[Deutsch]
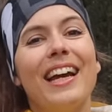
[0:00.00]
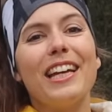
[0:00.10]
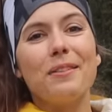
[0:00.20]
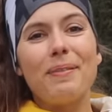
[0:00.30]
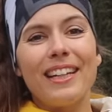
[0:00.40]

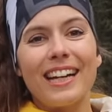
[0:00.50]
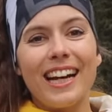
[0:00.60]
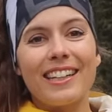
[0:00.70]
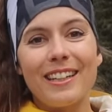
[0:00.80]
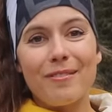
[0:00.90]
Ich bin hier
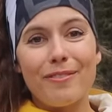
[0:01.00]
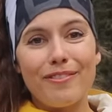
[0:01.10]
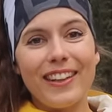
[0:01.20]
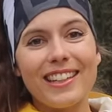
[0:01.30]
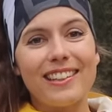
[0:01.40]
gerade im
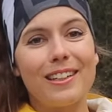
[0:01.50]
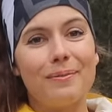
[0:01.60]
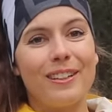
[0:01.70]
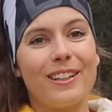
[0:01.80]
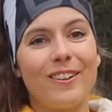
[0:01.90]

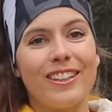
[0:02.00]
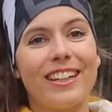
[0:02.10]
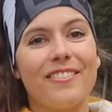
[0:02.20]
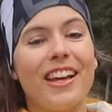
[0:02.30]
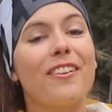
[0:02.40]
Fichtelgebirge
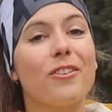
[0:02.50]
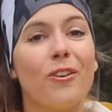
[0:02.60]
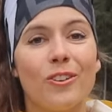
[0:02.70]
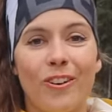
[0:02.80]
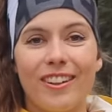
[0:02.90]
unterwegs
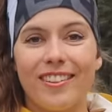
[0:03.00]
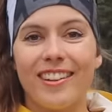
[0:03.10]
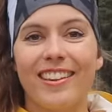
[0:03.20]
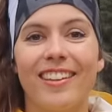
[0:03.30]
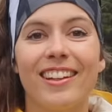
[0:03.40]
und heute
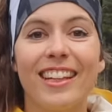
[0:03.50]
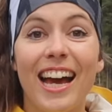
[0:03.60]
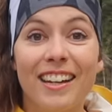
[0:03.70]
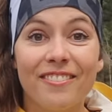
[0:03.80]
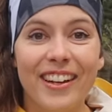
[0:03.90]
setze ich
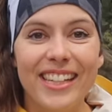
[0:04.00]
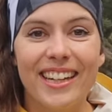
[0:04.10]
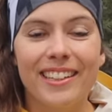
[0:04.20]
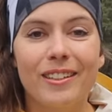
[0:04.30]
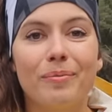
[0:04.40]
einen
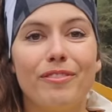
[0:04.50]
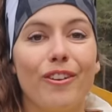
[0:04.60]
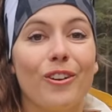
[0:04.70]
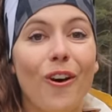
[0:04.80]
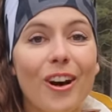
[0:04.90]
Wandertipp
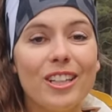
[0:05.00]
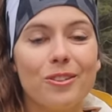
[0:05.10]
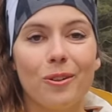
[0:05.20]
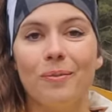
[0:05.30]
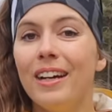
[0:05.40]
von
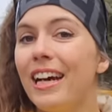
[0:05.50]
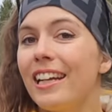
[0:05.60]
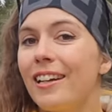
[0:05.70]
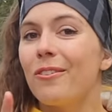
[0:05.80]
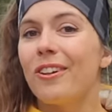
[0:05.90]
euch um,
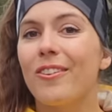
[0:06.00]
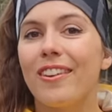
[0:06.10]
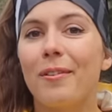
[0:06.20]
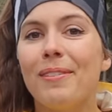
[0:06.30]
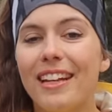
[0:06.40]
denn unter
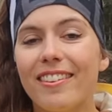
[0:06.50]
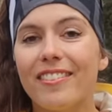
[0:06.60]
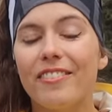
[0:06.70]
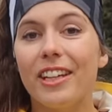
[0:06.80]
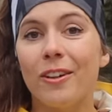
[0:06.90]
unserem
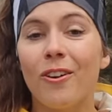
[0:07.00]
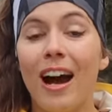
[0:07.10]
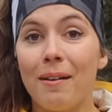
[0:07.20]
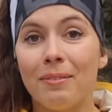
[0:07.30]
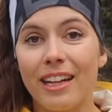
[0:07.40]
letzten Video
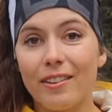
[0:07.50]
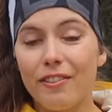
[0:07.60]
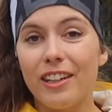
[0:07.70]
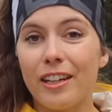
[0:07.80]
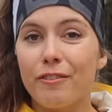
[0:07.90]
haben ganz
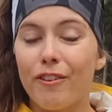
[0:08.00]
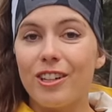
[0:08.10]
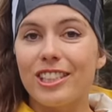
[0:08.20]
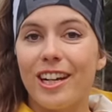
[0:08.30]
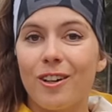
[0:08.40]
viele den
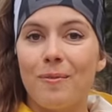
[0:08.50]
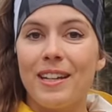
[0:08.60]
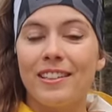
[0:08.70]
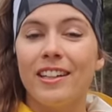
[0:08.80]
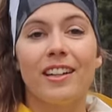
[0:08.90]
Vorschlag
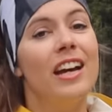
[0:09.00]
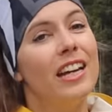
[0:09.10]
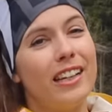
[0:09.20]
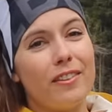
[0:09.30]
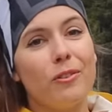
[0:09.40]
kommentiert,
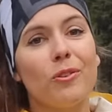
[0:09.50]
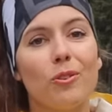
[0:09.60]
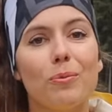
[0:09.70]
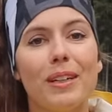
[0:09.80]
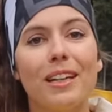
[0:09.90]
dass wir uns
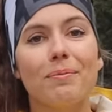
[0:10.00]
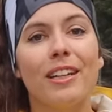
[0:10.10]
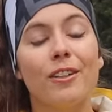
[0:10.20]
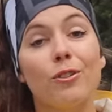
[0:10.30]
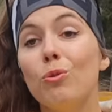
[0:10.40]
unbedingt mal
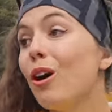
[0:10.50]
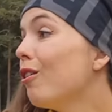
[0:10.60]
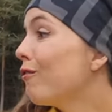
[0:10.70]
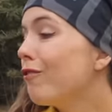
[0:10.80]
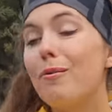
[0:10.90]
die Tour
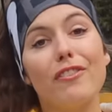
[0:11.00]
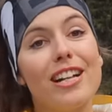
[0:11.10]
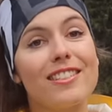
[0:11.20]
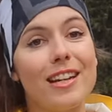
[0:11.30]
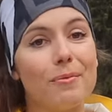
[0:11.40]
vom
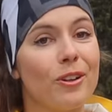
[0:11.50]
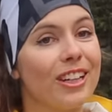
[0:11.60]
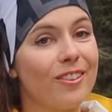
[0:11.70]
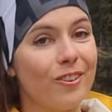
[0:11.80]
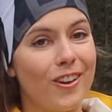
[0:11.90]

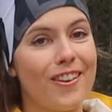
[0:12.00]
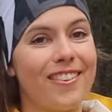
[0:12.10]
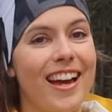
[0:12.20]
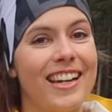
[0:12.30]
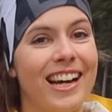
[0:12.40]
Felsenlabyrinth zur
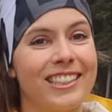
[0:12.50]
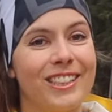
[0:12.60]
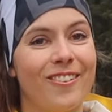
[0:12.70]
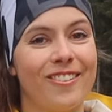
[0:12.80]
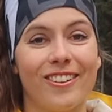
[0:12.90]
Kasteine
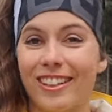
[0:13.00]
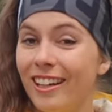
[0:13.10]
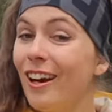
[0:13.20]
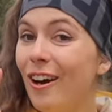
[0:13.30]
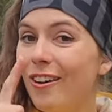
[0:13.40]
anschauen sollten.
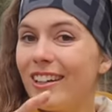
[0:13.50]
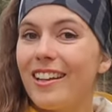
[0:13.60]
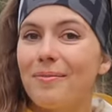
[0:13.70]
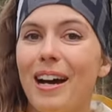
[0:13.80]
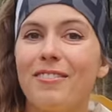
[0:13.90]
Und
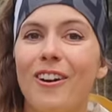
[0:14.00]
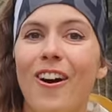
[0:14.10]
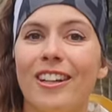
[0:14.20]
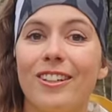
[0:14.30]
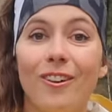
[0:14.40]
das machen wir
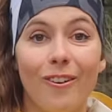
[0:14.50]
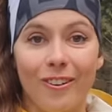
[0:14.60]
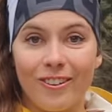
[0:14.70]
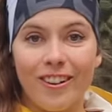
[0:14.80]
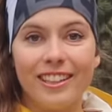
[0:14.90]
heute
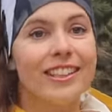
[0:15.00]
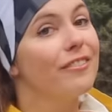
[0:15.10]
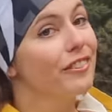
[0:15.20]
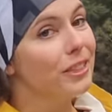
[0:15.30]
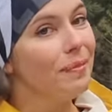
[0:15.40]
und euch
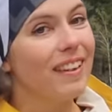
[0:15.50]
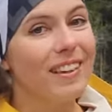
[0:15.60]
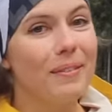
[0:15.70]
viel Spaß